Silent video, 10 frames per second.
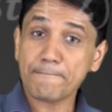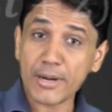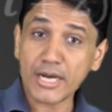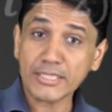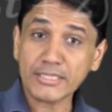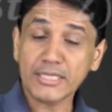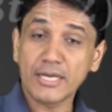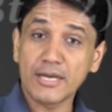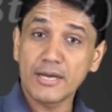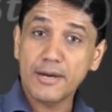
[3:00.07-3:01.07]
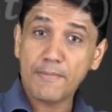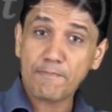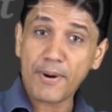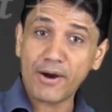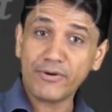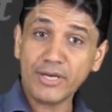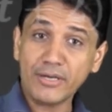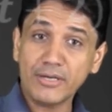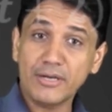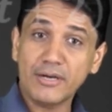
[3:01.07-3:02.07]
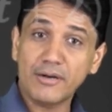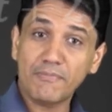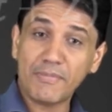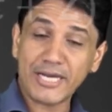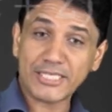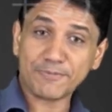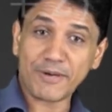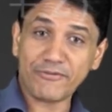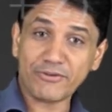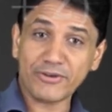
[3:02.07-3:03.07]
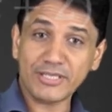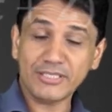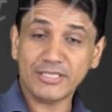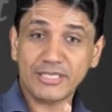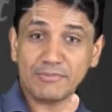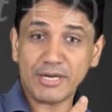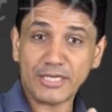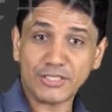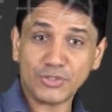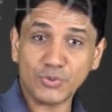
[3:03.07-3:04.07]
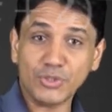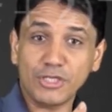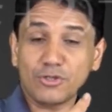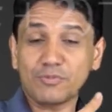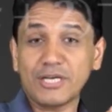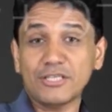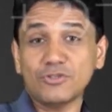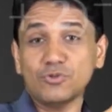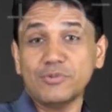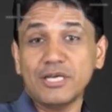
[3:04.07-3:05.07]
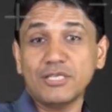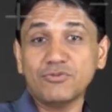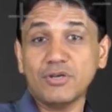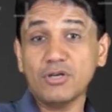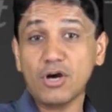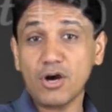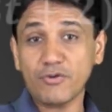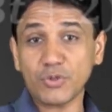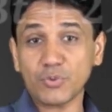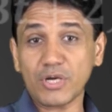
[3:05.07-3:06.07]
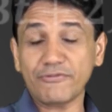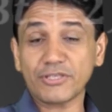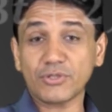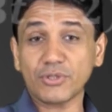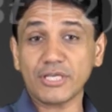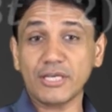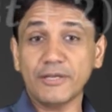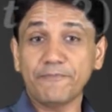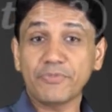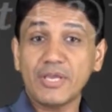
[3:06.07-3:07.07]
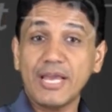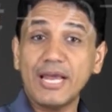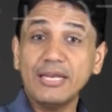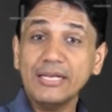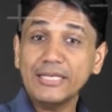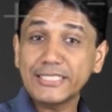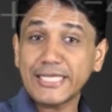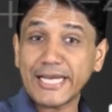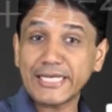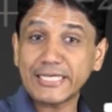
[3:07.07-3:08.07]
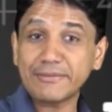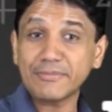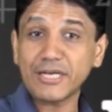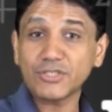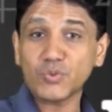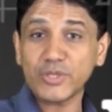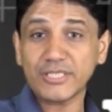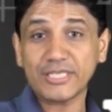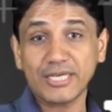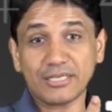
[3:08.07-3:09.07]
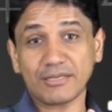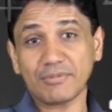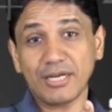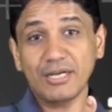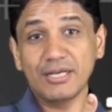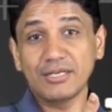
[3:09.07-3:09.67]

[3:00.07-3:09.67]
प्लस पावर माइनस पावर वन यानी माइनस टू इंटू माइनस टू माइनस वन ओवर टू का फिक्टोरियल एंड सेकेंड टर्म का स्क्वेयर सेकेंड टर्म है